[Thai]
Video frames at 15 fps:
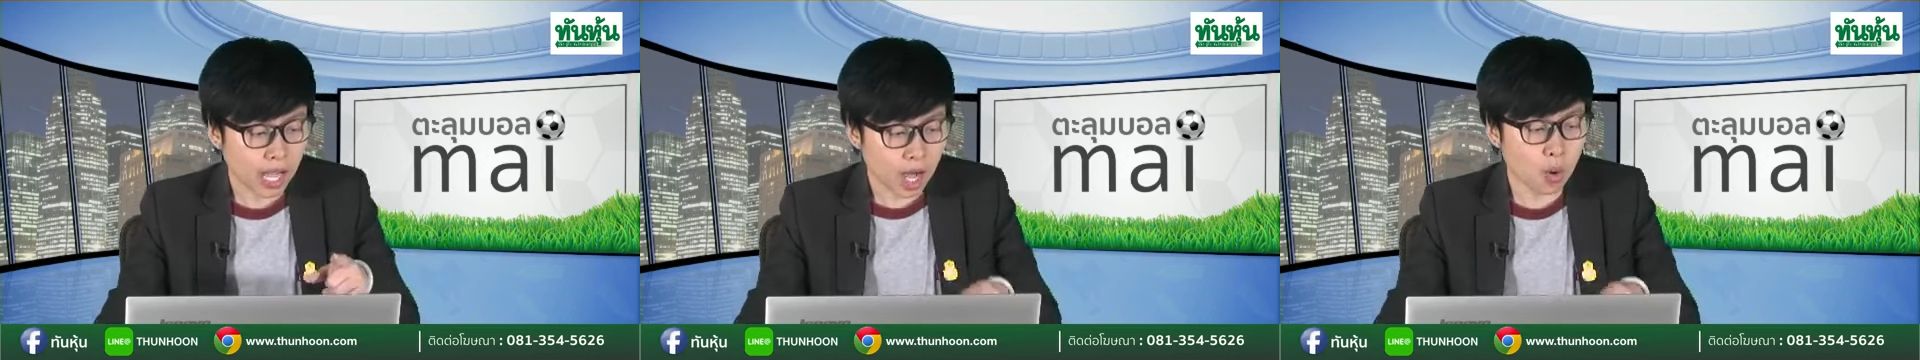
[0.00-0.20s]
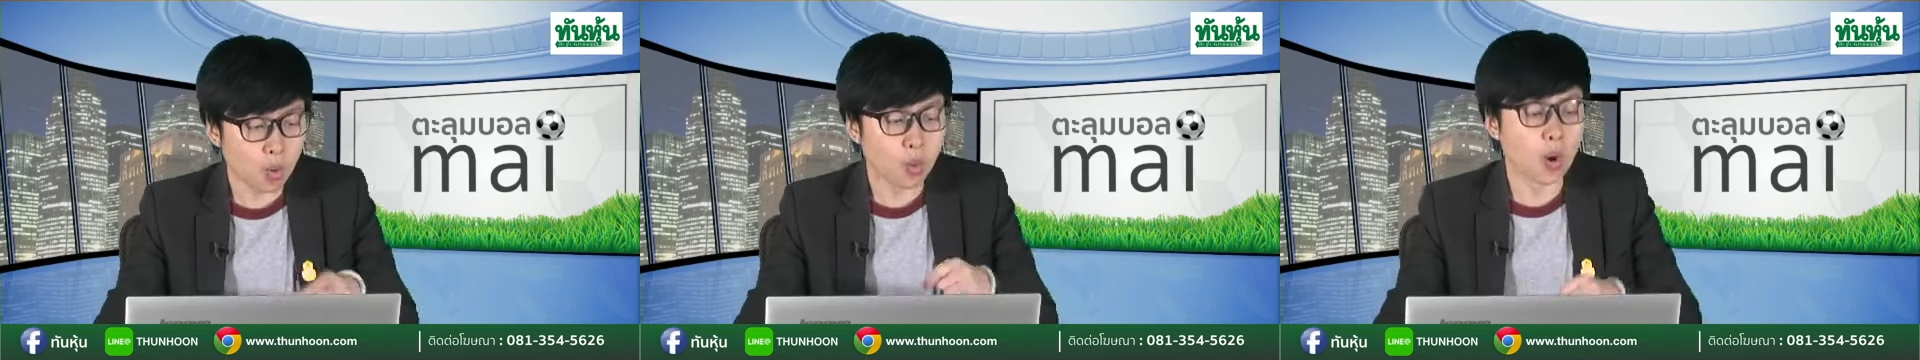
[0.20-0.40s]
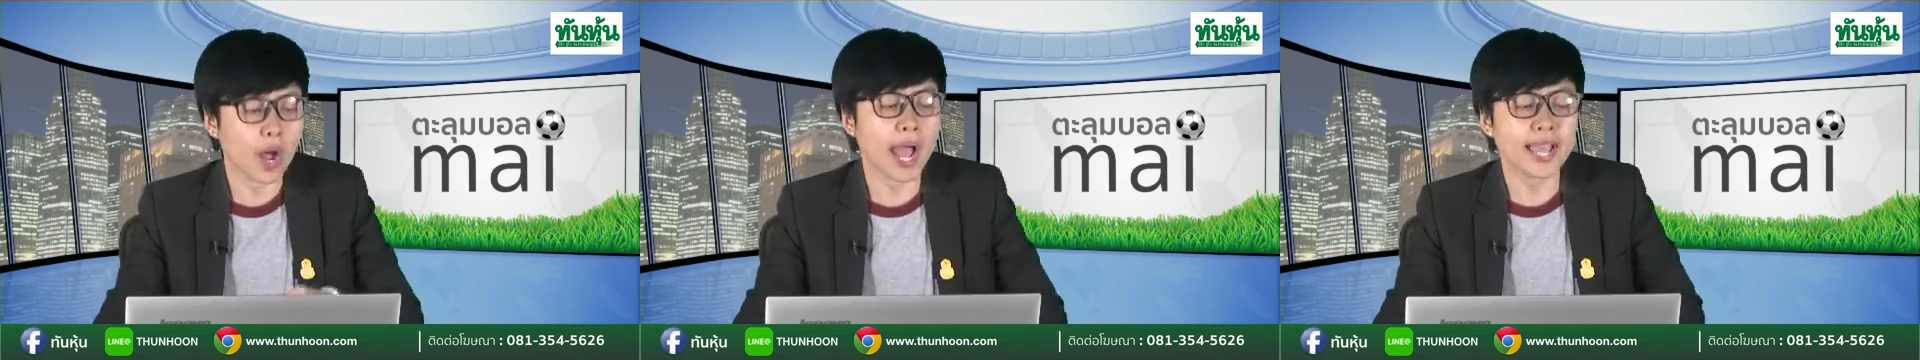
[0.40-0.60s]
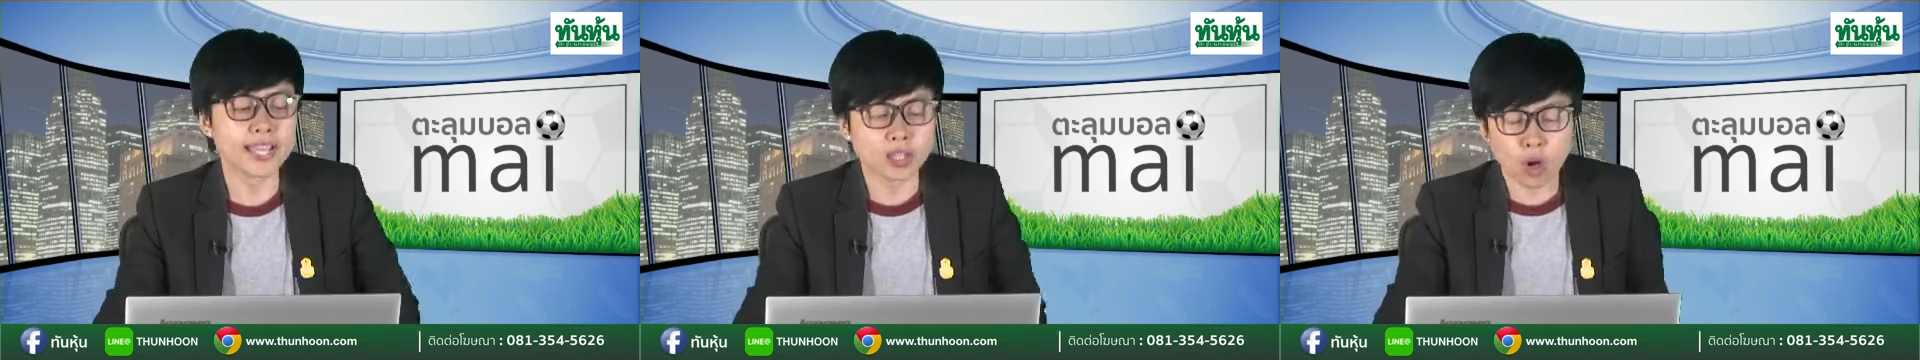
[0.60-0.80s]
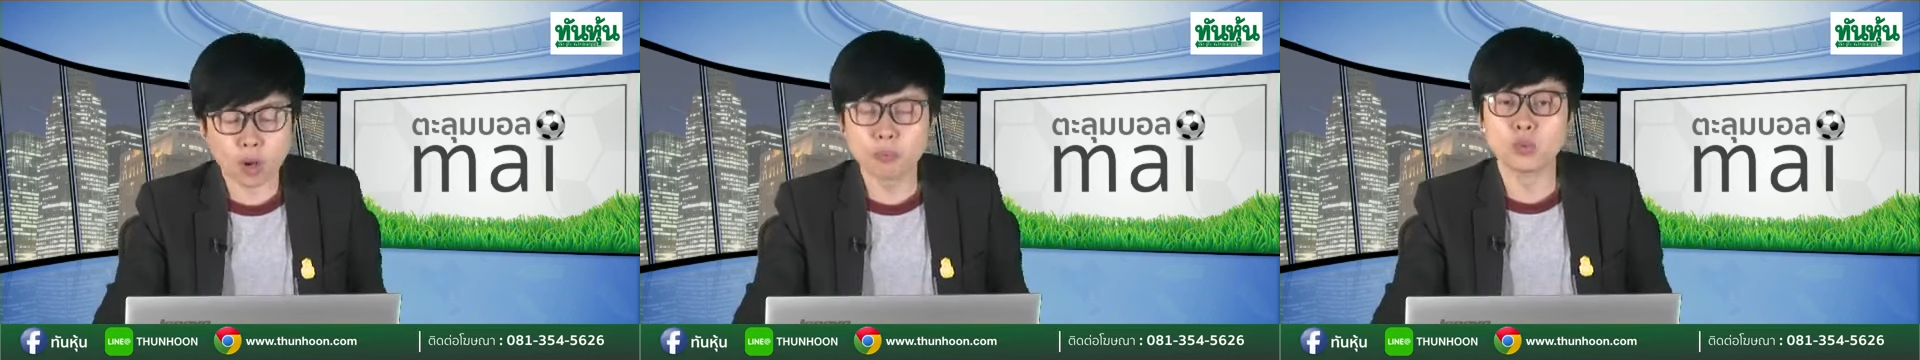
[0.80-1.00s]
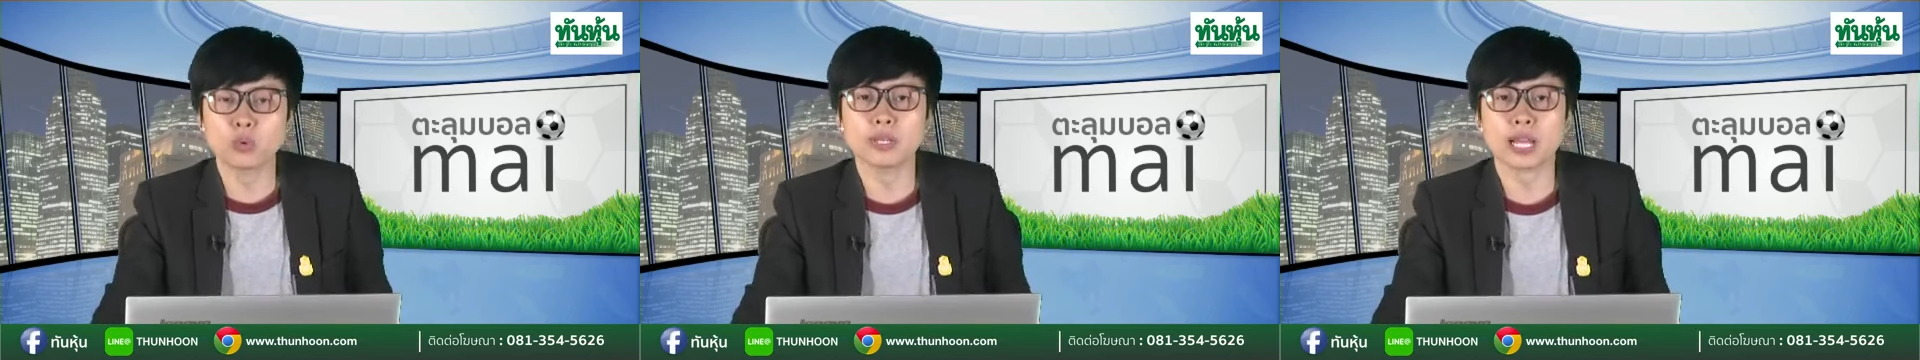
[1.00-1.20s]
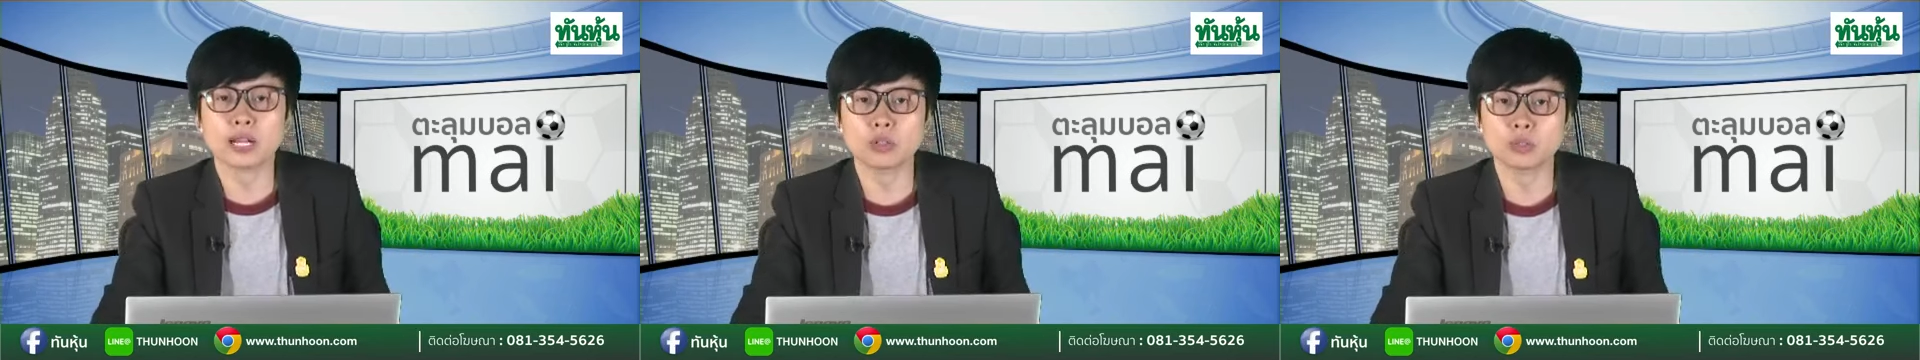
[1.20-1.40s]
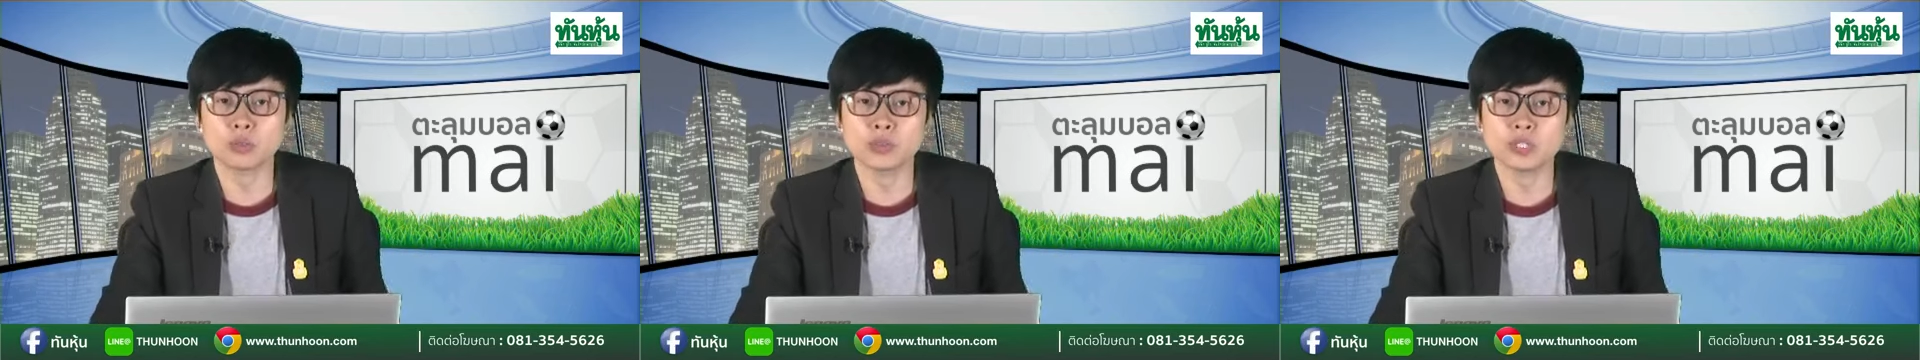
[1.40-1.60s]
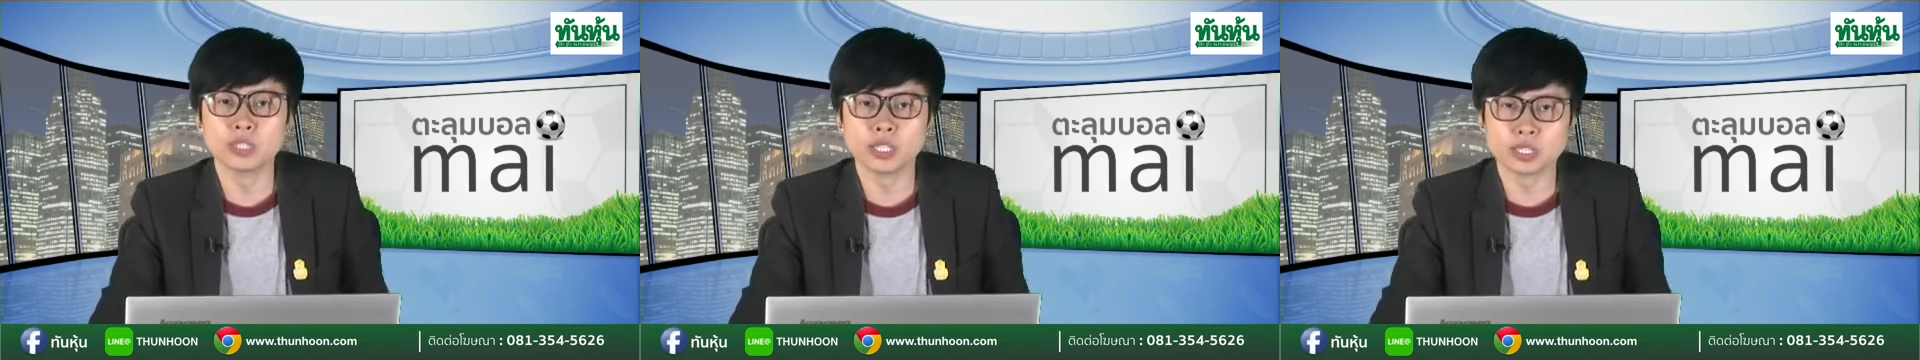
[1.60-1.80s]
เข้าให้ข้อมูลนักลงทุน